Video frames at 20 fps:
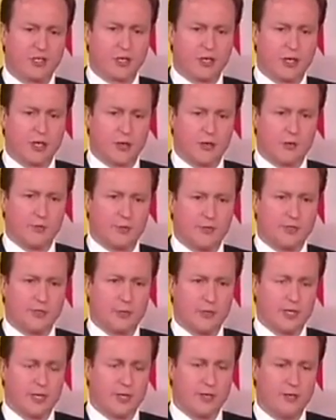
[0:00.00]
und den
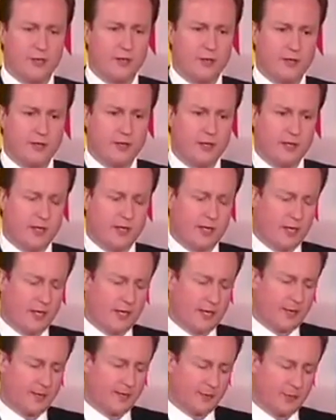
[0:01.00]
Amerikanern, und ich will diese
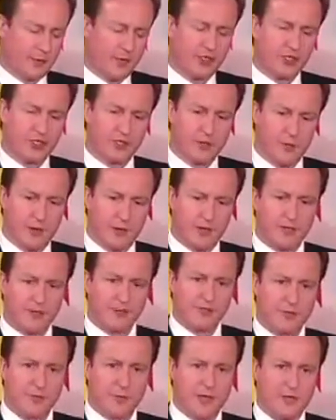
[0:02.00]
Diskussion in keiner
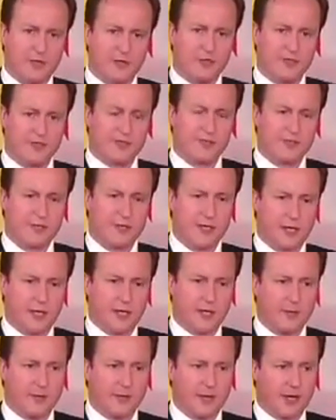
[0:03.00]
Weise mit
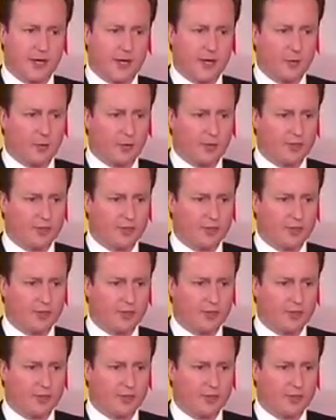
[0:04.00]
Vorverurteilungen belegen.